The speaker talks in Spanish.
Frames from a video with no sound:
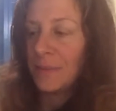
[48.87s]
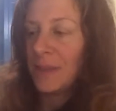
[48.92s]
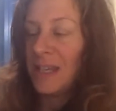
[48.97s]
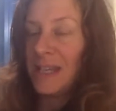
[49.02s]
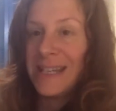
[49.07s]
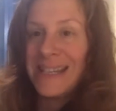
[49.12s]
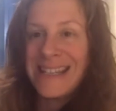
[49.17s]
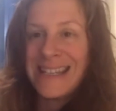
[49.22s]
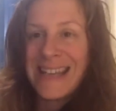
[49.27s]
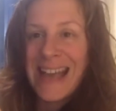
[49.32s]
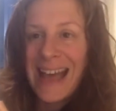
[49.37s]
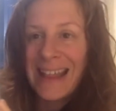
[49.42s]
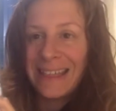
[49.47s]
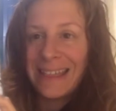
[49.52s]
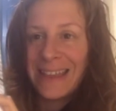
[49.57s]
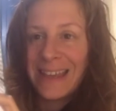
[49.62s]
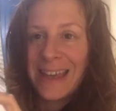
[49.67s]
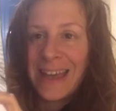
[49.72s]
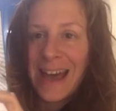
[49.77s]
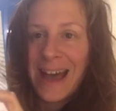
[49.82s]

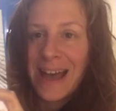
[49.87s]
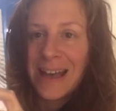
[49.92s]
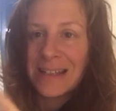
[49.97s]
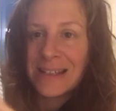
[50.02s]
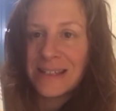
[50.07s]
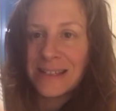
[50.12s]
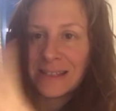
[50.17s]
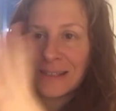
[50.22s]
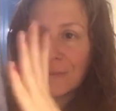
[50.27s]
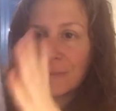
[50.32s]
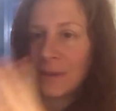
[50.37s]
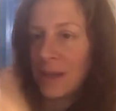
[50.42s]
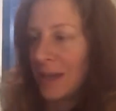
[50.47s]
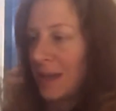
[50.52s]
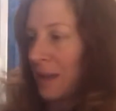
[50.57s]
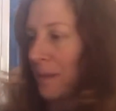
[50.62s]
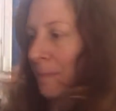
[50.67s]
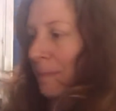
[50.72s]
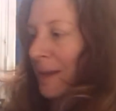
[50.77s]
iniciáticas eh,